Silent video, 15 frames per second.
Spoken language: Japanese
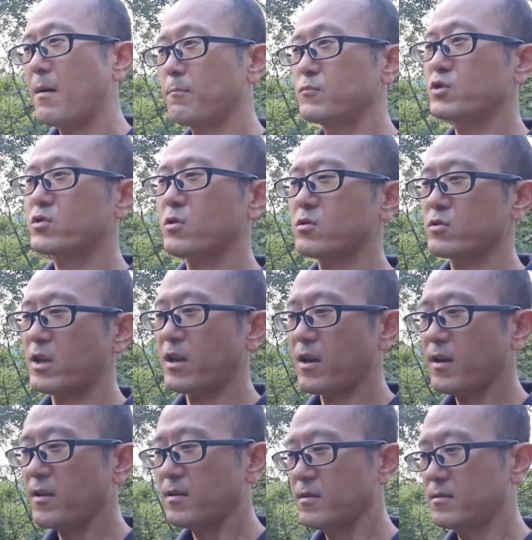無職で
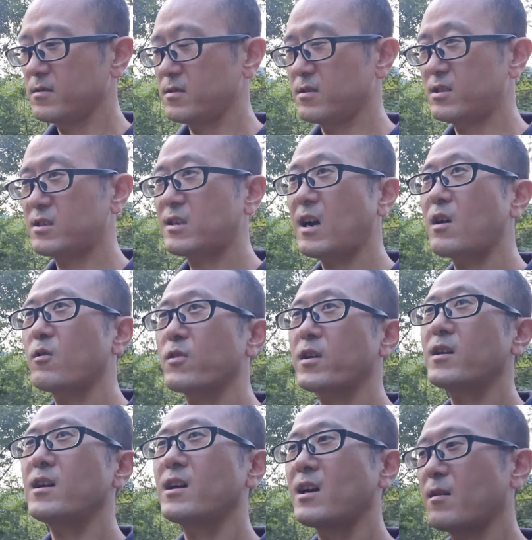ね時間を
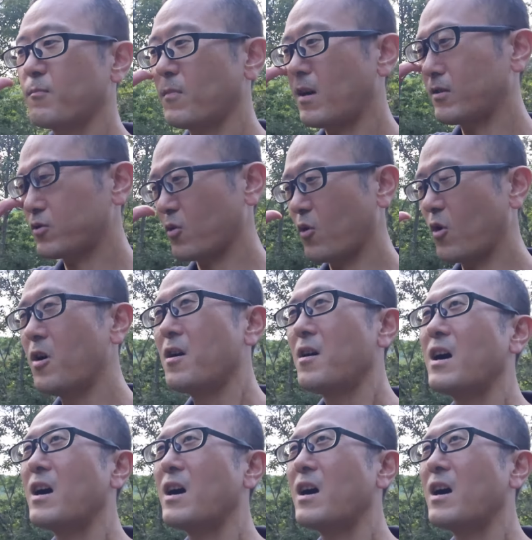ねまあその